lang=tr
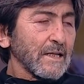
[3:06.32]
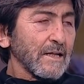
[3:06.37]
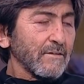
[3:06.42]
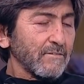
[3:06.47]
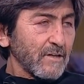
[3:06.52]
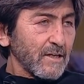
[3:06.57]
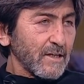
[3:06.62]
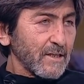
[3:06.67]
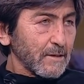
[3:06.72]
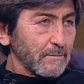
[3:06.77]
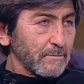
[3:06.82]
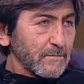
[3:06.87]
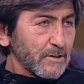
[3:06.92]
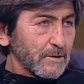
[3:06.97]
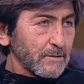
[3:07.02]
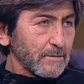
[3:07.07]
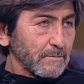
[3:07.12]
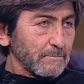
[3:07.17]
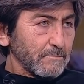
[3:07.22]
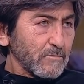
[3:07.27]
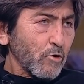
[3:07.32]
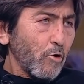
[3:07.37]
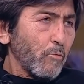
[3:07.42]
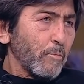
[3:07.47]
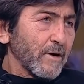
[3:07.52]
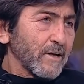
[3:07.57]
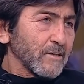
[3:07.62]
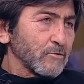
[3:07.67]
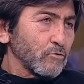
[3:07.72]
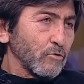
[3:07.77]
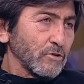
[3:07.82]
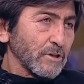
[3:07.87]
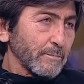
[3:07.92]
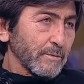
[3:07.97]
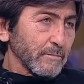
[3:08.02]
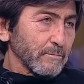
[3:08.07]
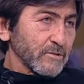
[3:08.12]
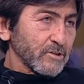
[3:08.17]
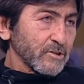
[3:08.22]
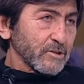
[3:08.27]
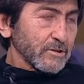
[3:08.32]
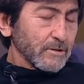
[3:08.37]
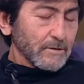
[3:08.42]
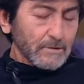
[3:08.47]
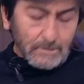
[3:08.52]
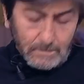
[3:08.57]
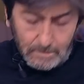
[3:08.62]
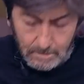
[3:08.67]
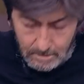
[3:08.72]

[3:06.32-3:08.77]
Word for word: devreye girmiş, bir operasyon yapılmış.